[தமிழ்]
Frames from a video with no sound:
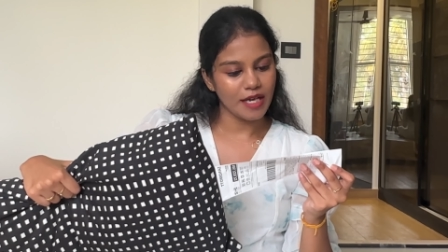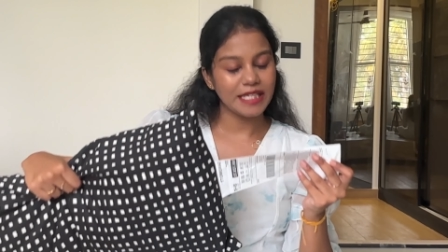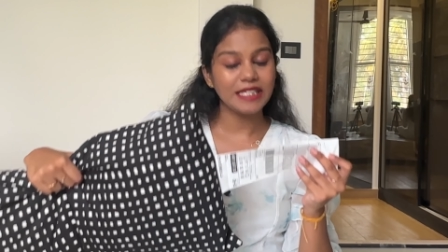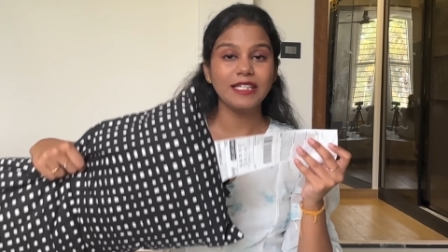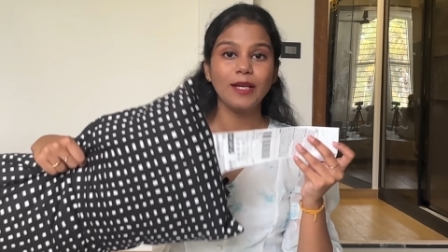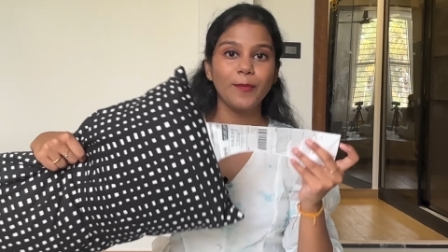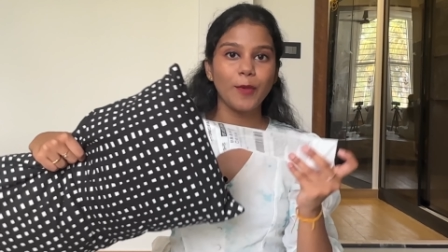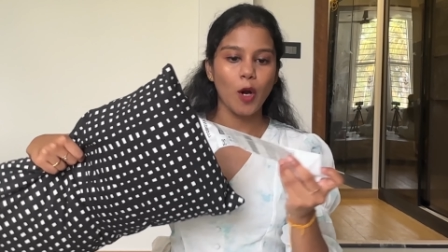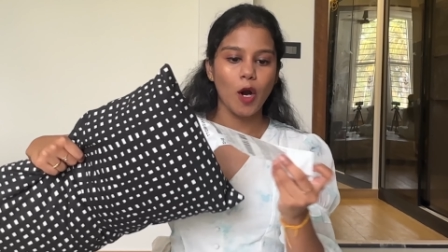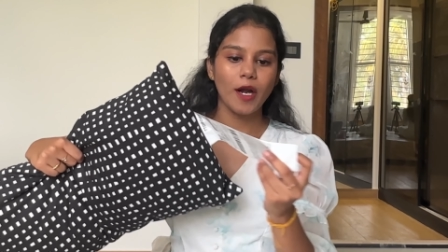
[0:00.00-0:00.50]

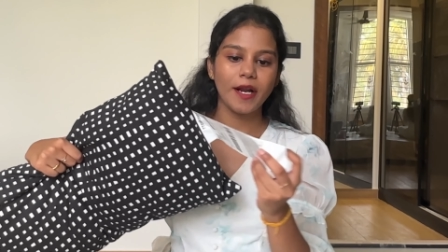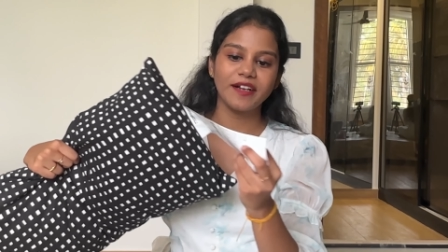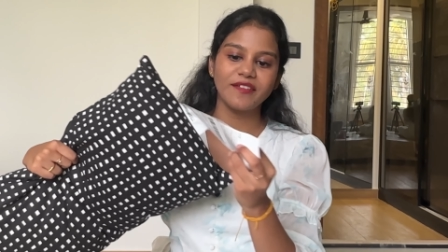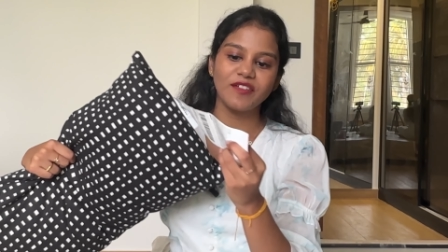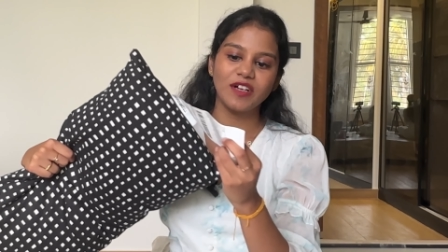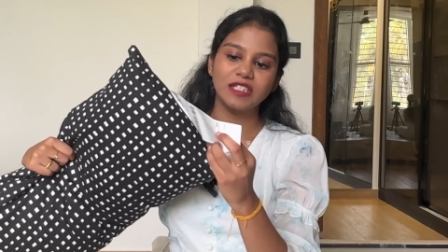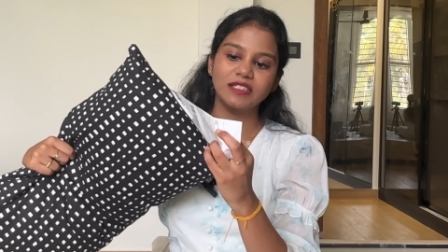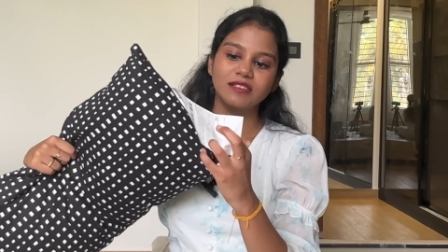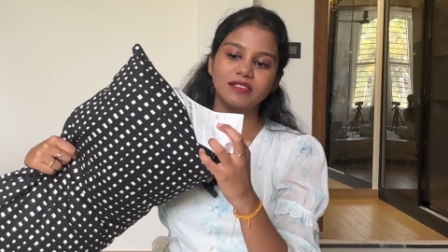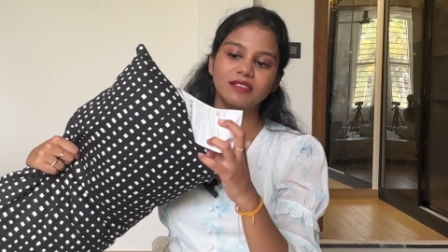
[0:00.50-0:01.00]
இந்த ப்ராடக்ட்
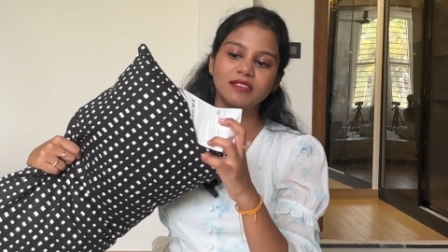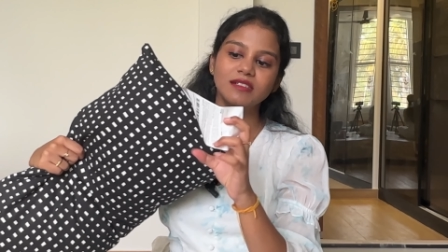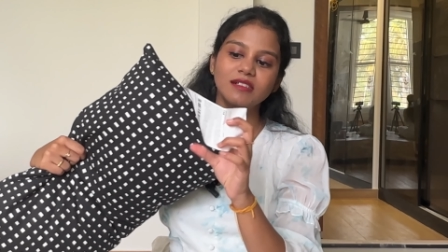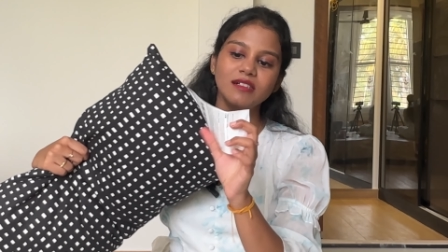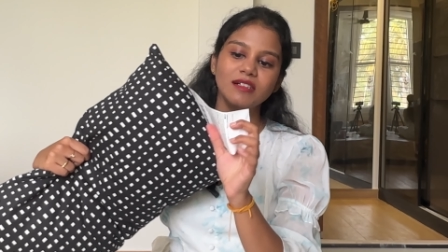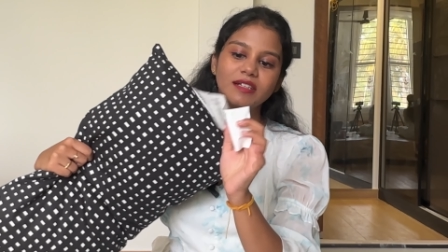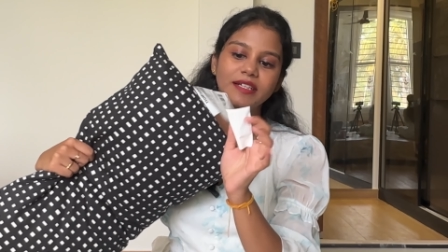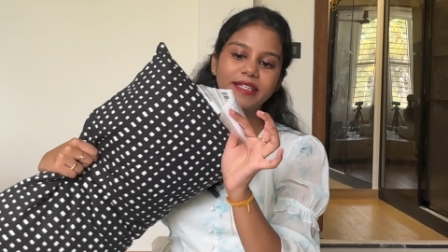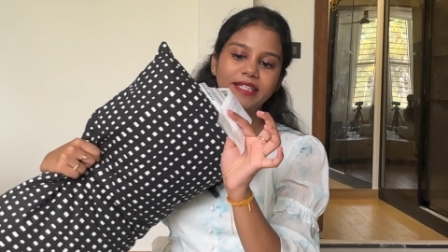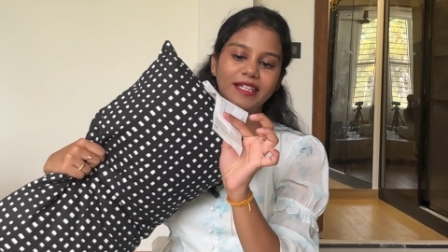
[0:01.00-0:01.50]
வந்து
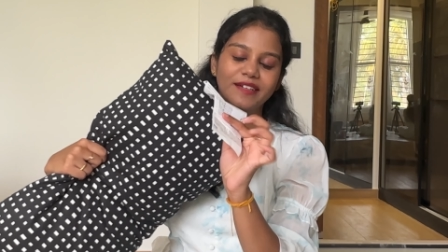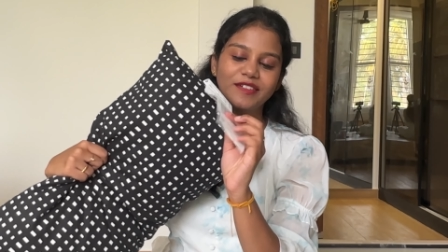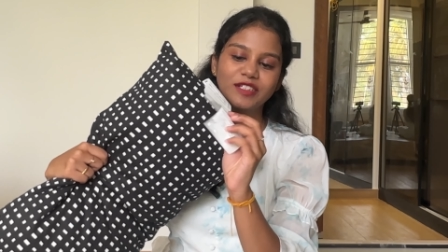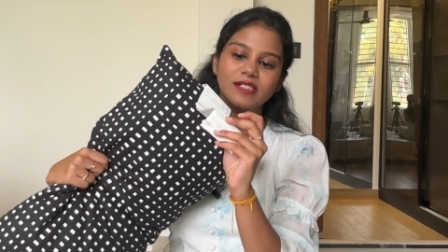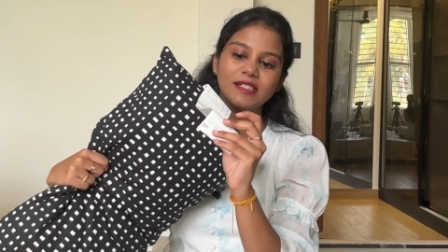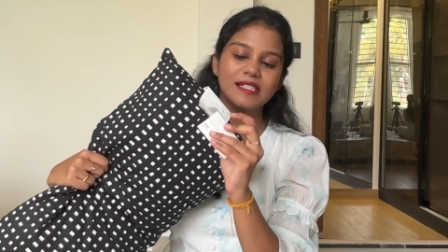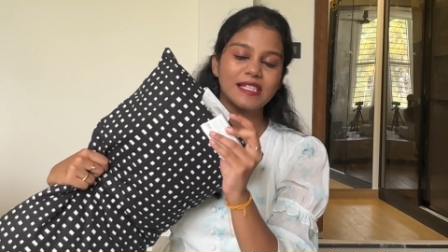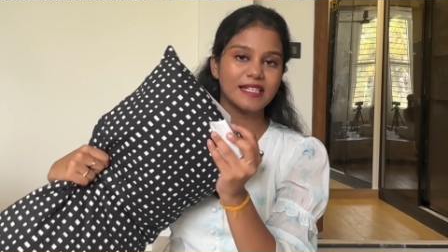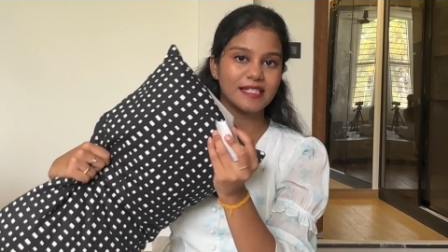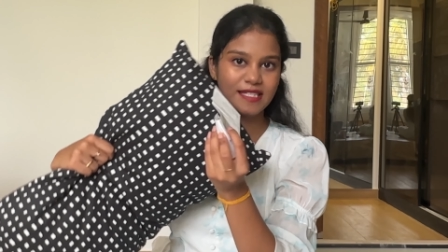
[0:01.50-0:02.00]
இங்கே
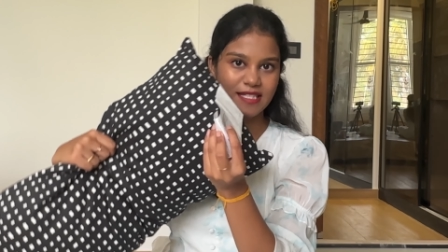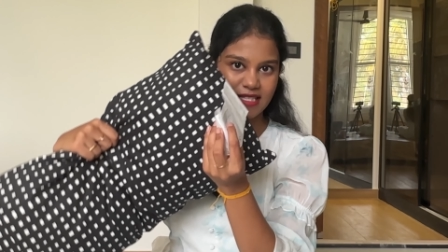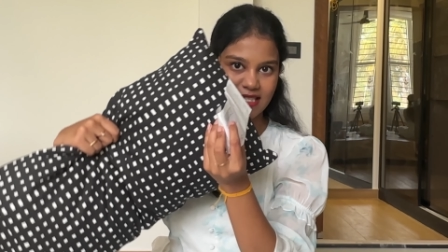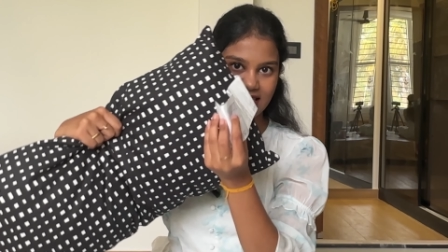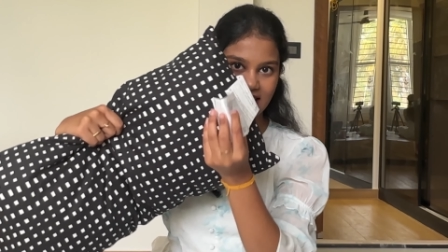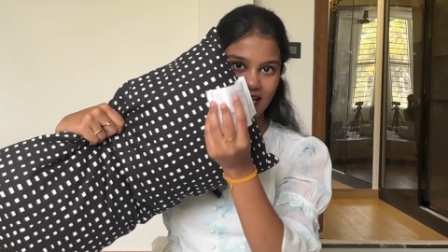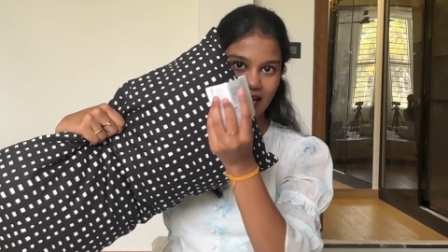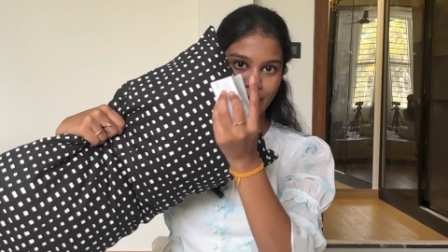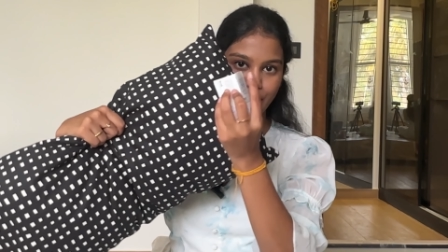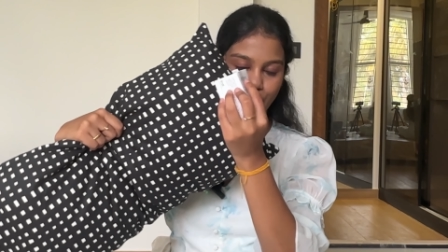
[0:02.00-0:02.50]
வந்து சிக்ஸ்
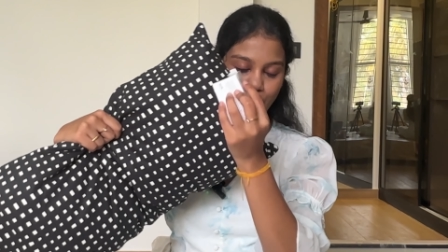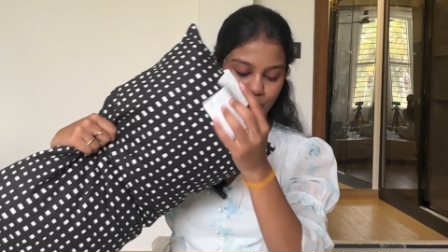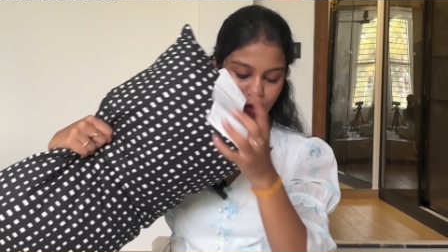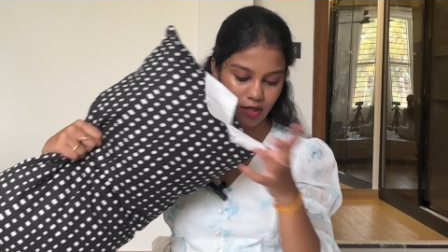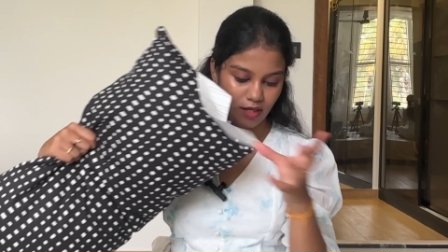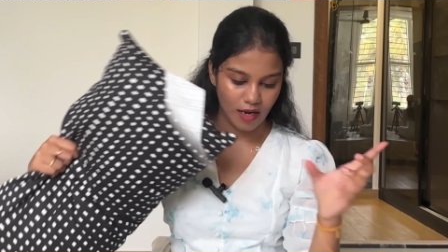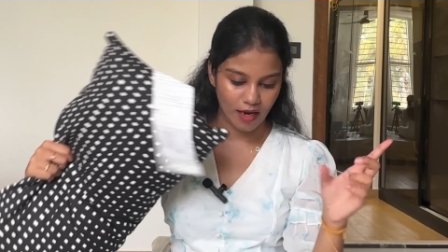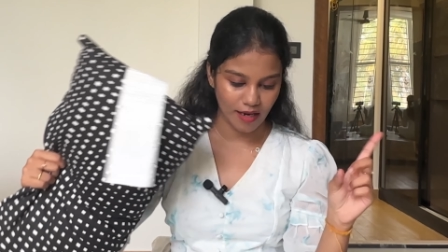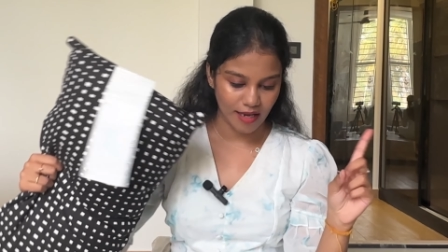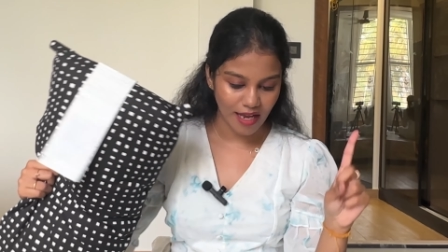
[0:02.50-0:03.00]
சிக்ஸ்டி நைன்
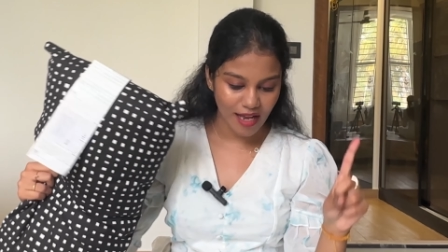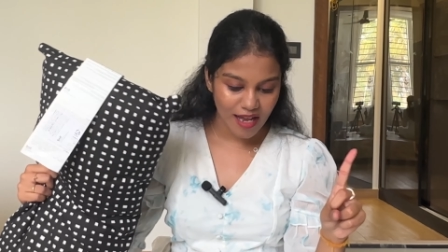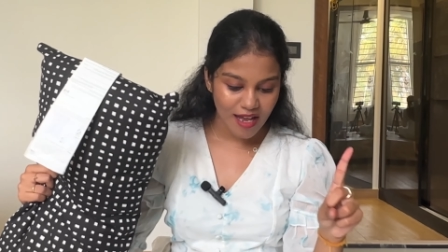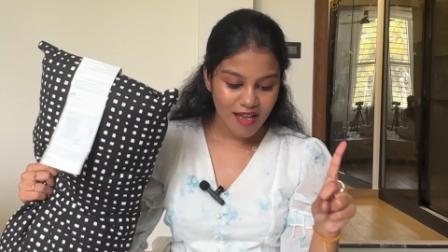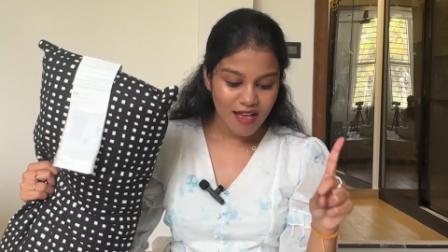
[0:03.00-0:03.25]
போட்டிருக்காங்க